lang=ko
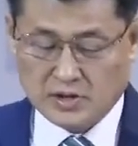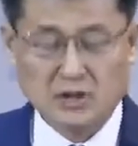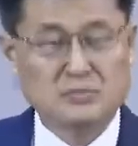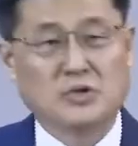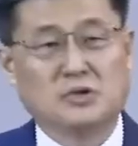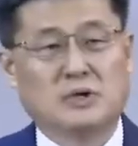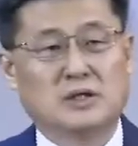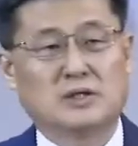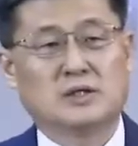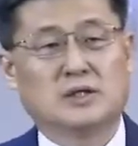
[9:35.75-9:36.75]
징벌을
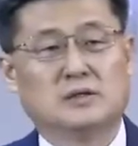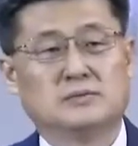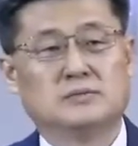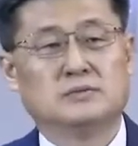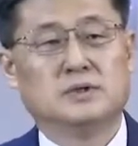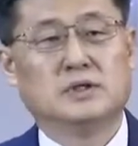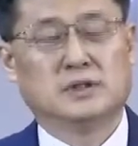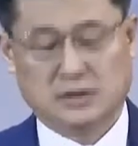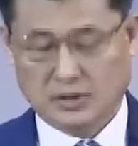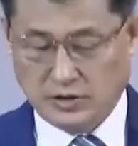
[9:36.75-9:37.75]
받았다. 예.
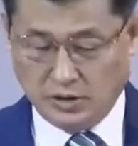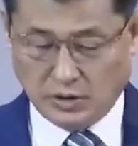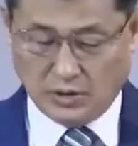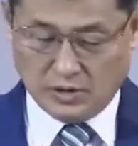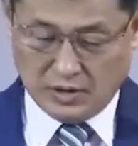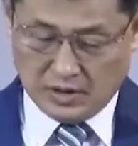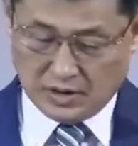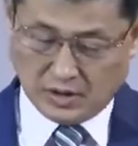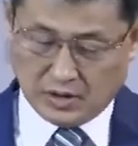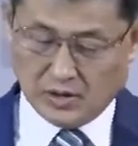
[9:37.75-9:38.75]
그리고
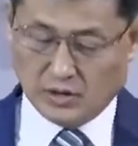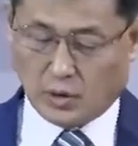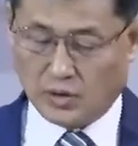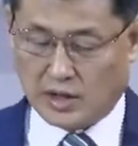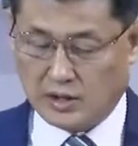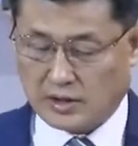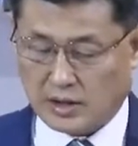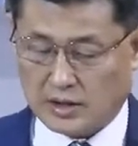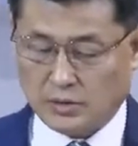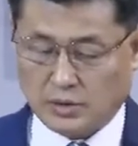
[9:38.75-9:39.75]
그 고난을
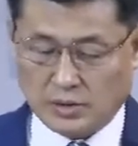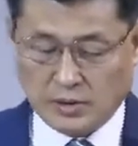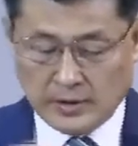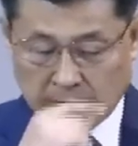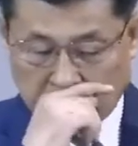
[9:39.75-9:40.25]
당하고